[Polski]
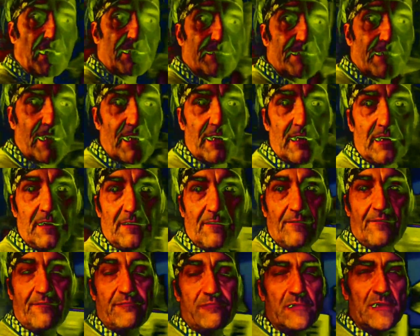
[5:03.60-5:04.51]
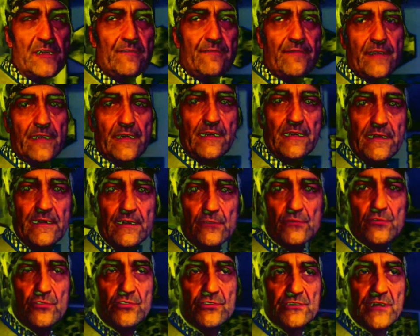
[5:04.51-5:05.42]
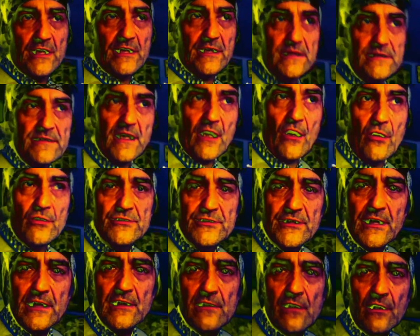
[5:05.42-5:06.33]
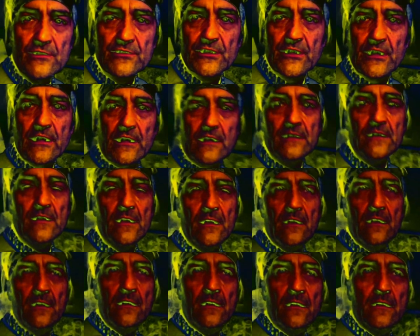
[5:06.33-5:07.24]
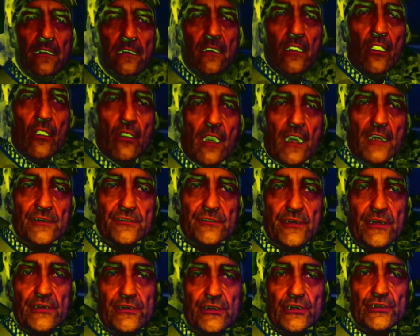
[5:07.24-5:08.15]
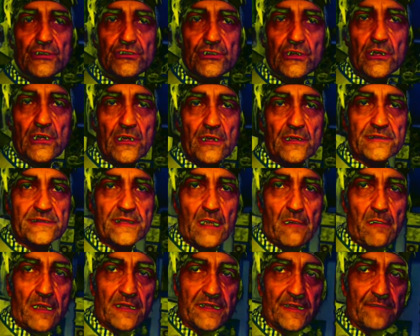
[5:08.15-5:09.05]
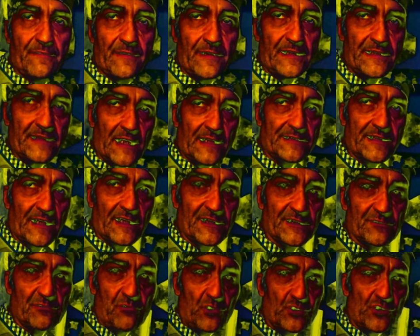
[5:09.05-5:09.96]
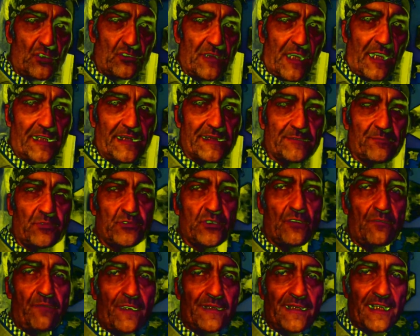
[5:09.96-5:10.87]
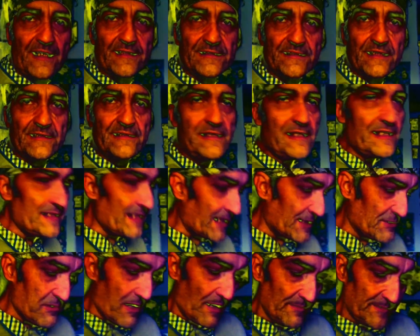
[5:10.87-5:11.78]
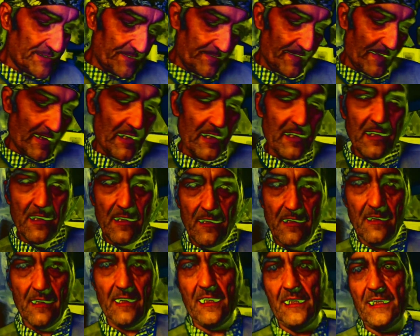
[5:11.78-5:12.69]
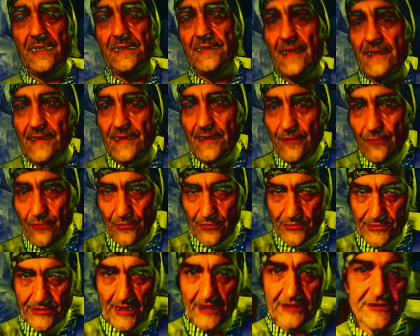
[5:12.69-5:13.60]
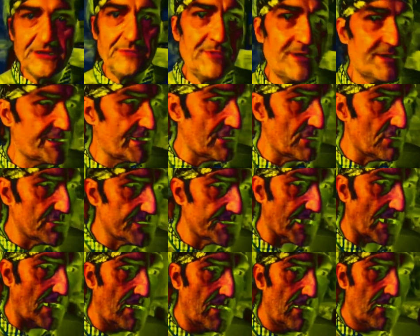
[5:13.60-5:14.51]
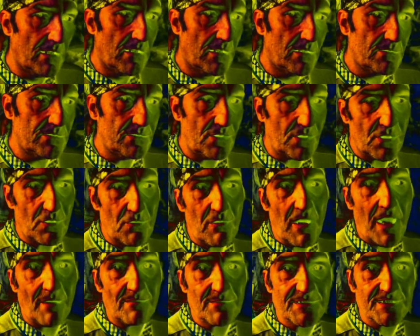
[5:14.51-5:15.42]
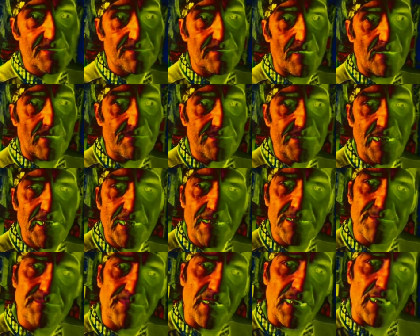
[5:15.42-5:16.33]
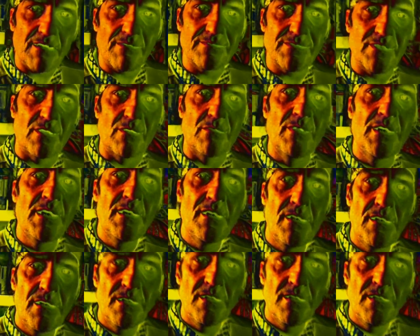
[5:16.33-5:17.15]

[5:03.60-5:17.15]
władzę, wpływy i różne inne chodzki klocki. Okazuje się, że cała cywilizacja złożona i zbudowana jest nie tyle na kłamstwie, ale na iluzji. A czym jest iluzja? Kłamstwem, nie jest prawdą.